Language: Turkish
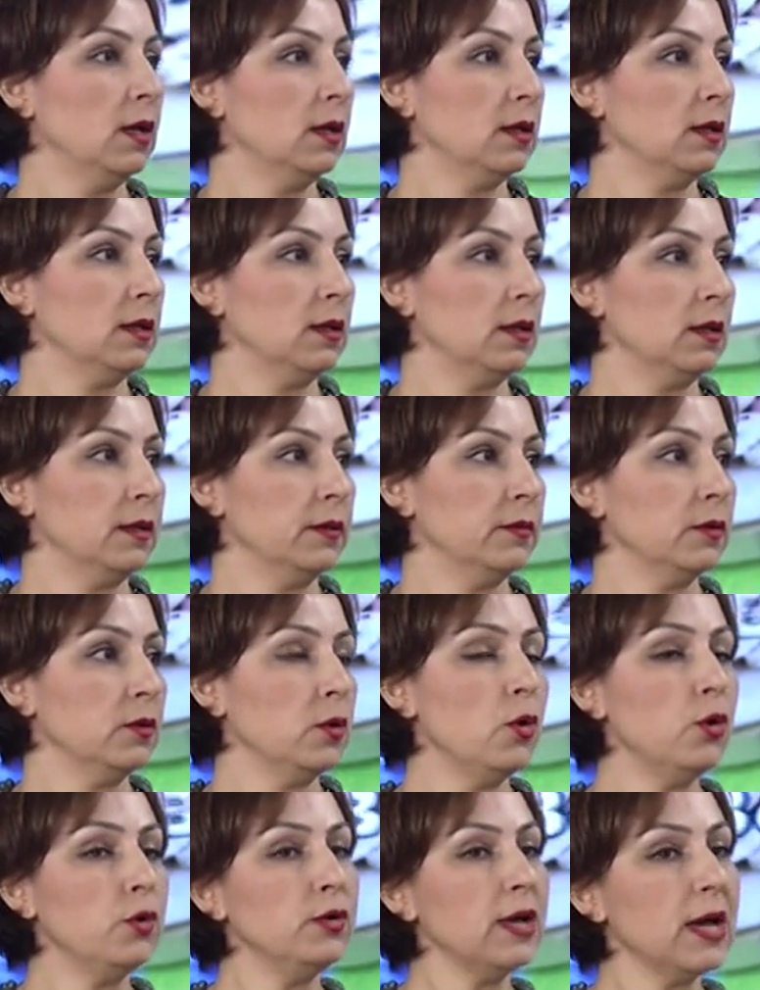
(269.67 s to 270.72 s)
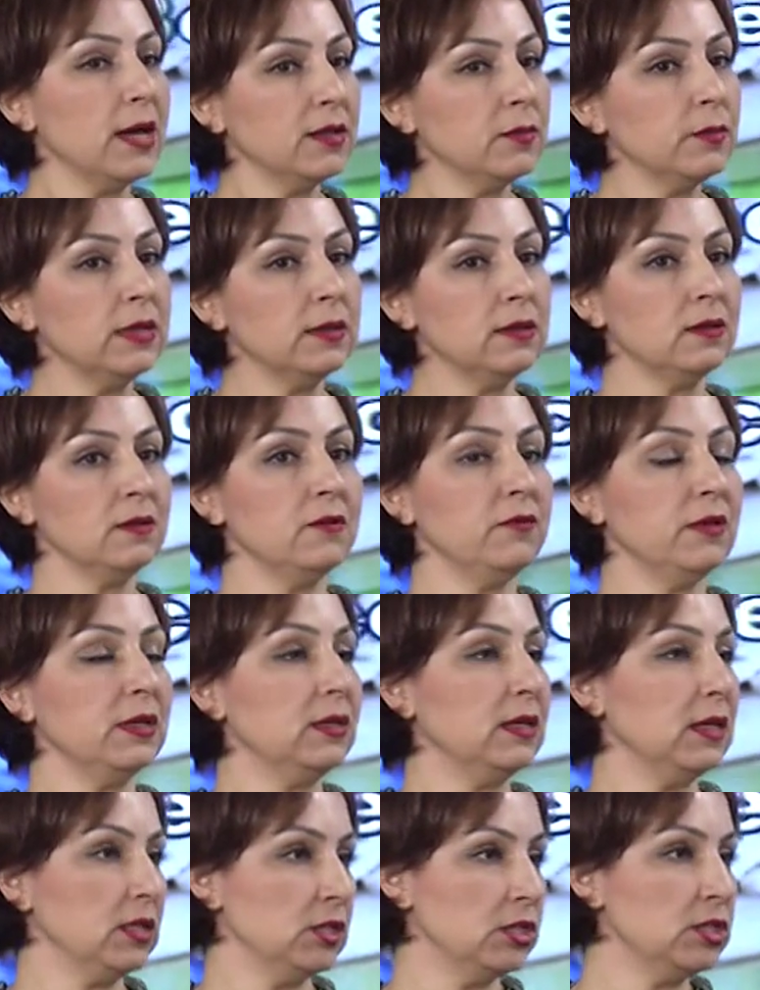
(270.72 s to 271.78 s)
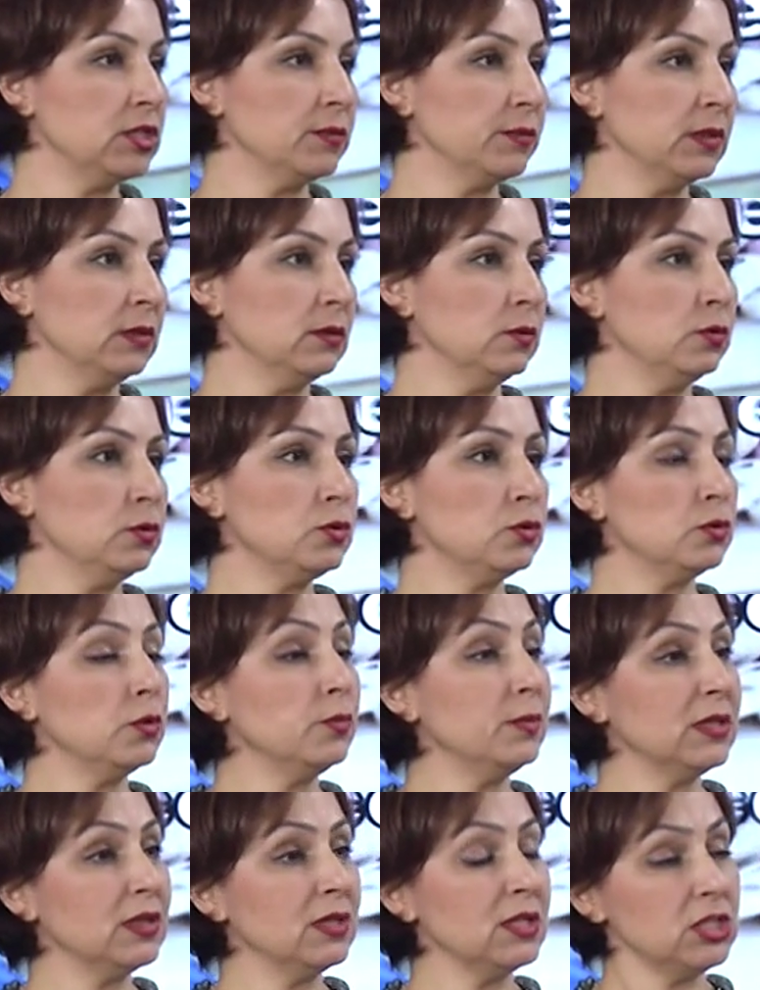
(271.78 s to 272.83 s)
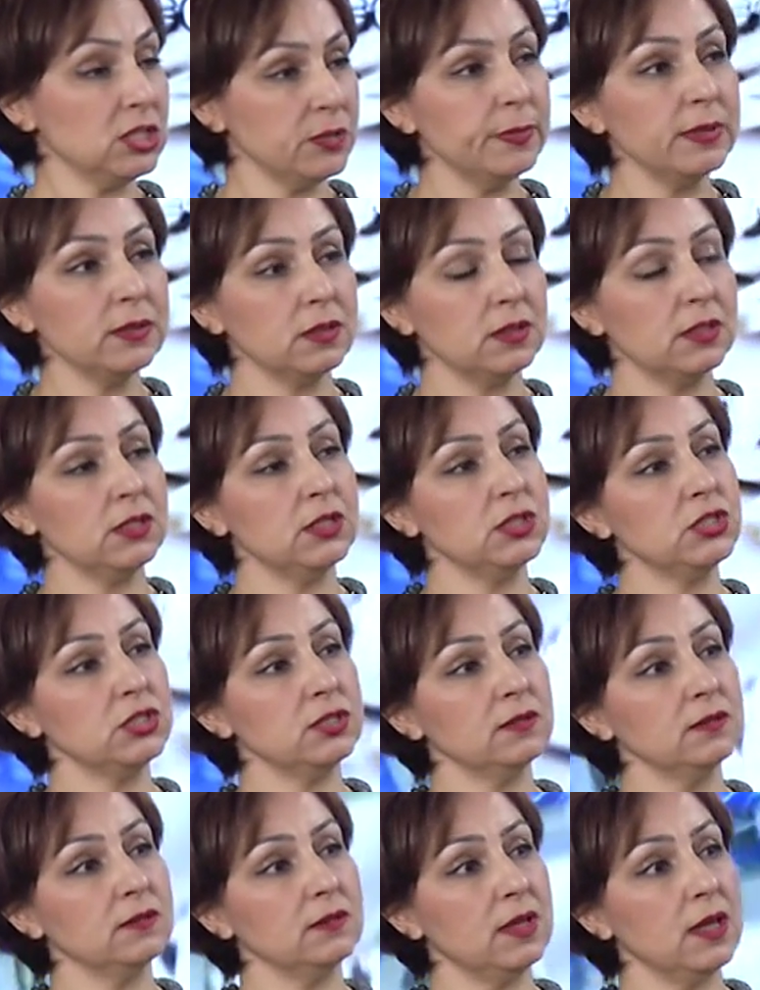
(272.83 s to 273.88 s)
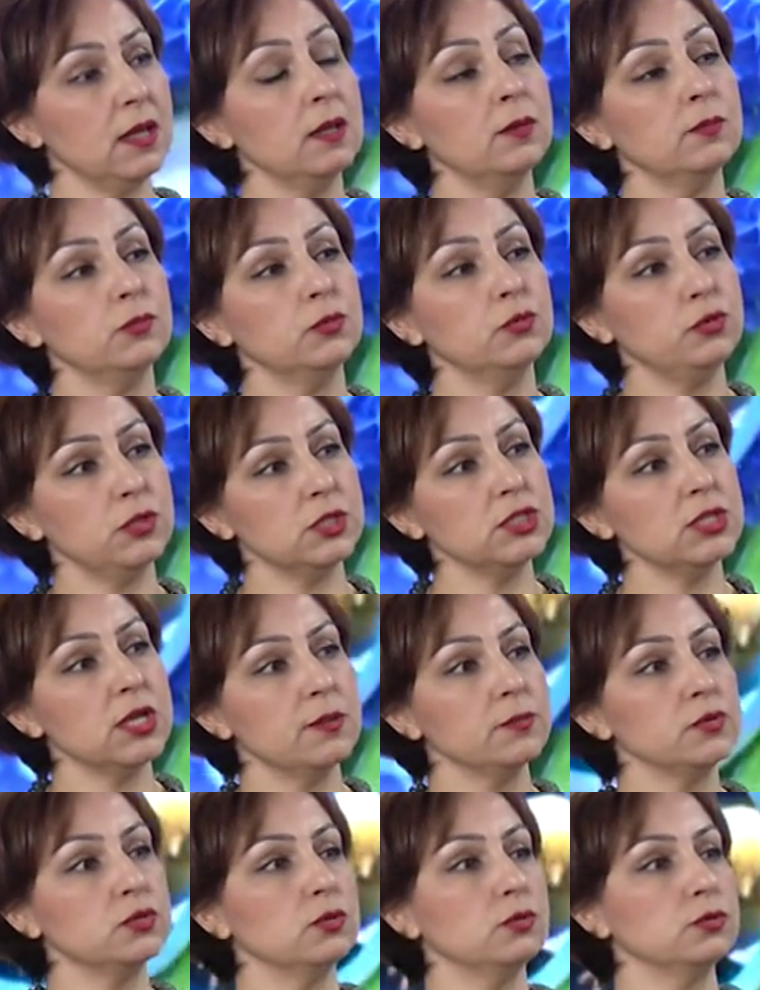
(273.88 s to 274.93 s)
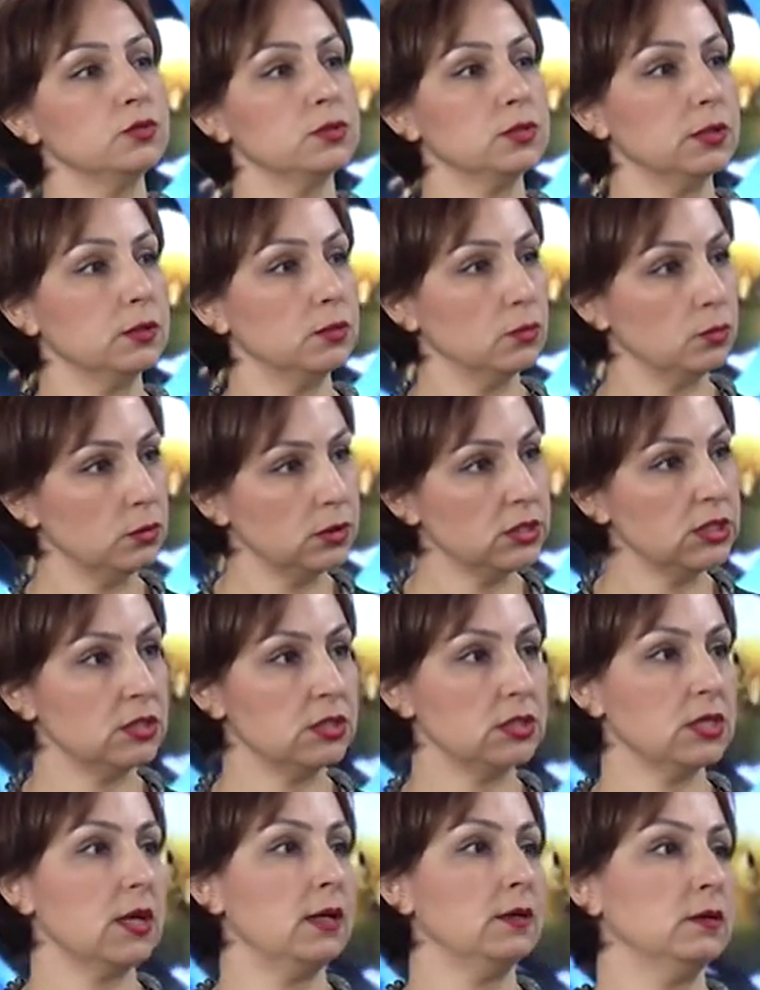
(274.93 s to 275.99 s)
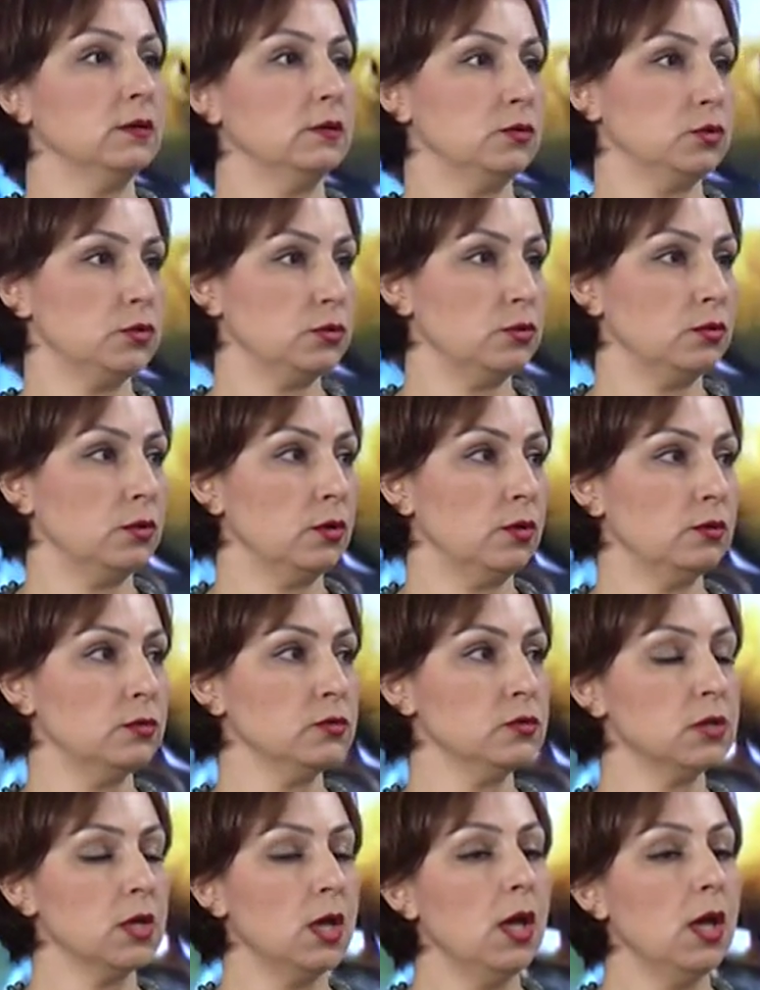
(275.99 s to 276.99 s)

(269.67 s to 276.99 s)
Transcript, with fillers: Ee, öğrenmenin ve gelişimin üçlü bir işbirliği içinde muhteşem sonuçlara ulaşacağını düşünüyoruz.